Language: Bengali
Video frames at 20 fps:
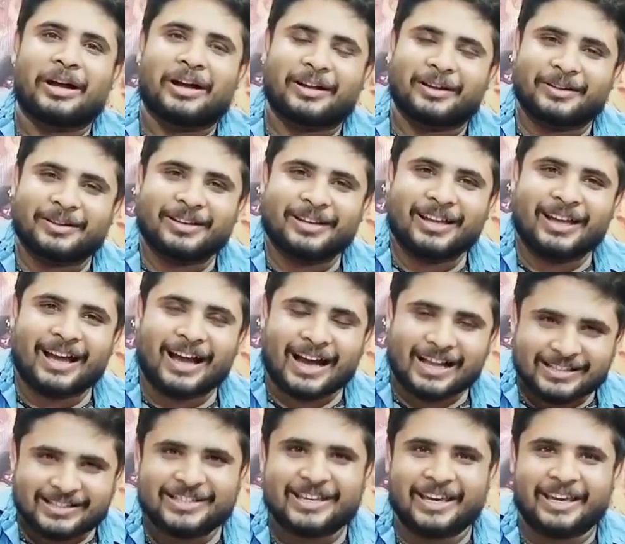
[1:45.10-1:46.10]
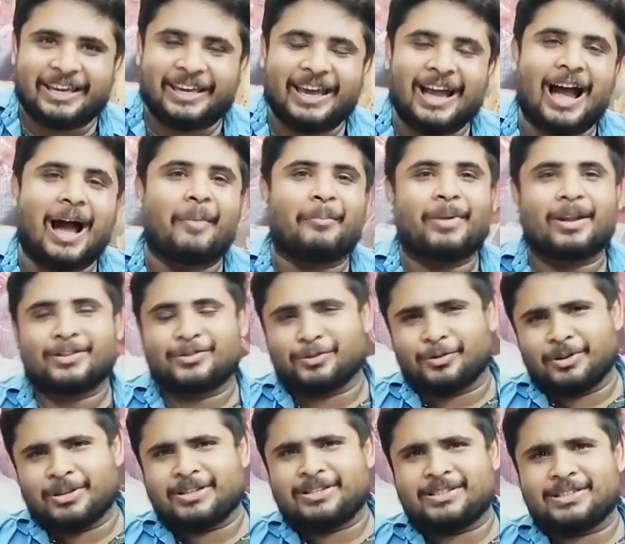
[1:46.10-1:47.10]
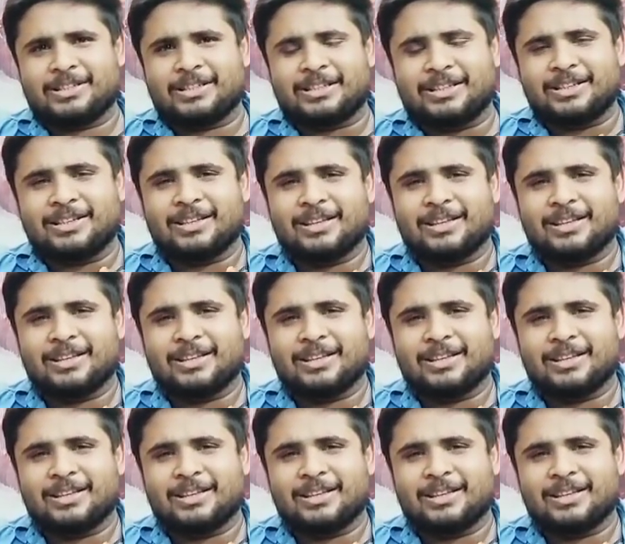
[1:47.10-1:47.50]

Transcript: বন্ধুরা আজকে আমরা চলে এসেছি